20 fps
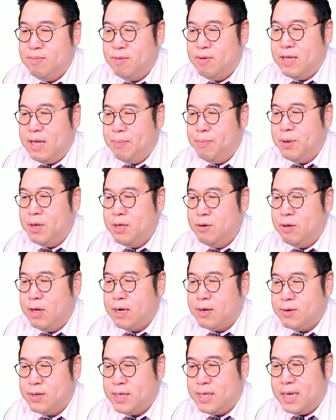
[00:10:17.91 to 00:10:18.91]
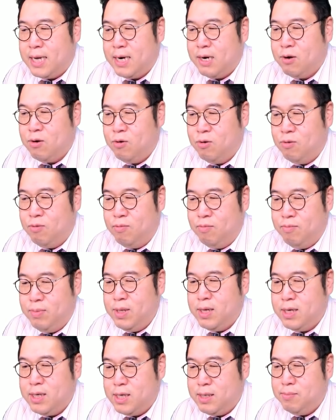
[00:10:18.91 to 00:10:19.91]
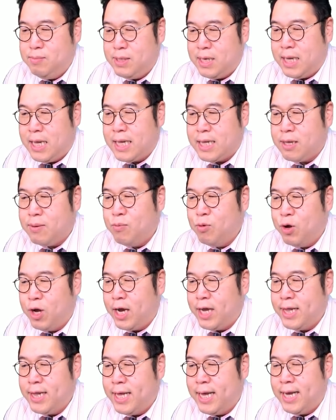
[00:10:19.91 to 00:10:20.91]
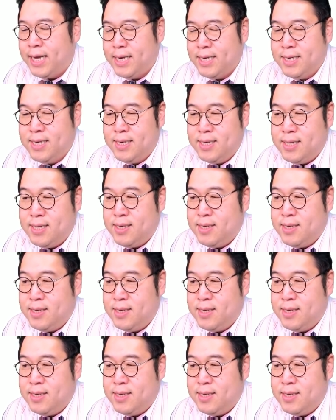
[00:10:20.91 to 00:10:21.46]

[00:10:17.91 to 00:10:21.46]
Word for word: 뭐 내 편이 될 것이다라고 믿어 의심치 않았던 모양인데